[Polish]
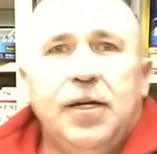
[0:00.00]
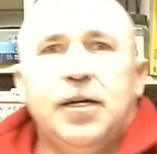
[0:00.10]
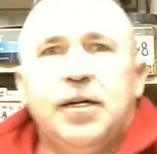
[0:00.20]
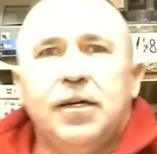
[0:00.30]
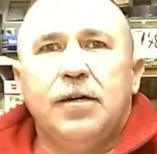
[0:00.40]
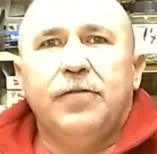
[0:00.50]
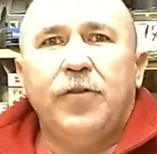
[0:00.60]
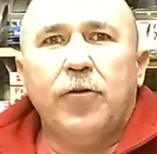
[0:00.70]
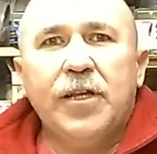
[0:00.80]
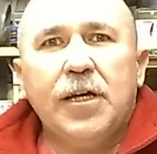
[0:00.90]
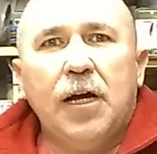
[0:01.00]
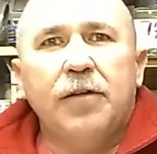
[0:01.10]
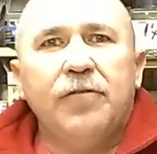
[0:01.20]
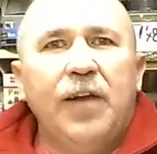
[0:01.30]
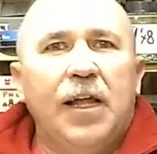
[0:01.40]
e, vertical
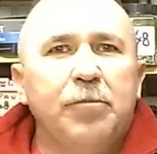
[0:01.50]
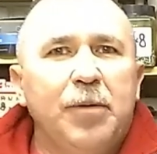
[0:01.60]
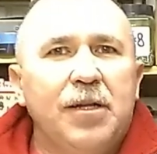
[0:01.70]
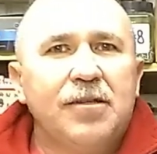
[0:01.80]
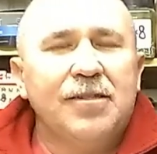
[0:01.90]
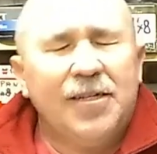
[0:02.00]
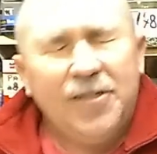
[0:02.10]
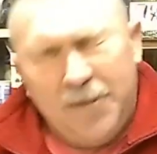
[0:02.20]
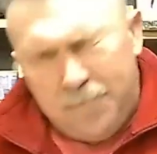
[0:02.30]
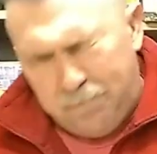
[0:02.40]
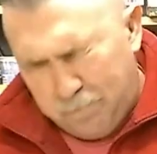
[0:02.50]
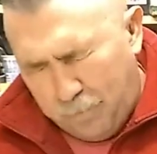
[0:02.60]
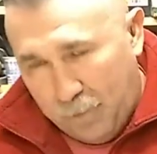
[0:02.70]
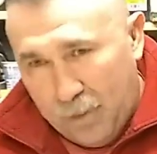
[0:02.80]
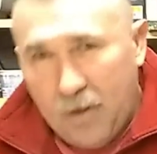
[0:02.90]
and flatbed, znaczy
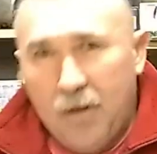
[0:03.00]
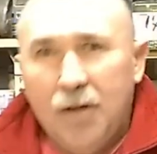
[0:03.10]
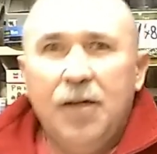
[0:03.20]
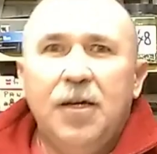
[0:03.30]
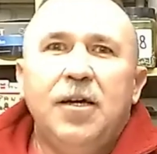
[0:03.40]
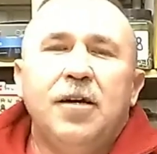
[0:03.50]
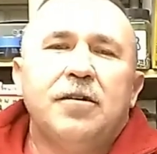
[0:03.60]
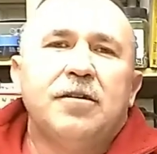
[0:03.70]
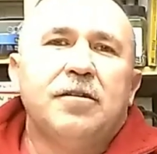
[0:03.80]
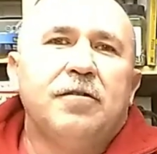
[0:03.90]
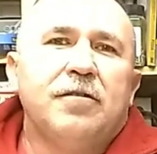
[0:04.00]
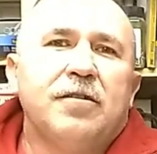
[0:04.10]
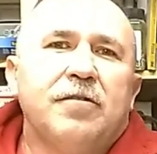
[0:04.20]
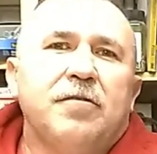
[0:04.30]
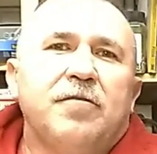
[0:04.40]
e,
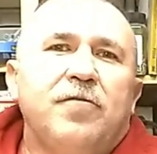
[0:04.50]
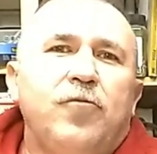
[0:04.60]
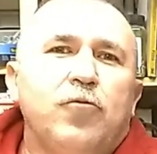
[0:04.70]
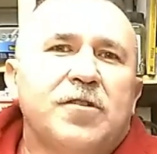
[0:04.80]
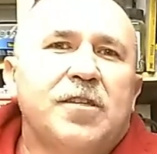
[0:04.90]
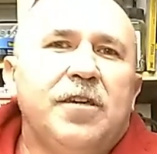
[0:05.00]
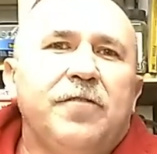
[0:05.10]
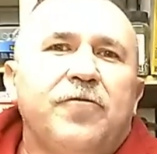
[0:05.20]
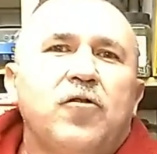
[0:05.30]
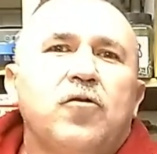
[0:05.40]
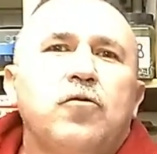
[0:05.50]
wózki, w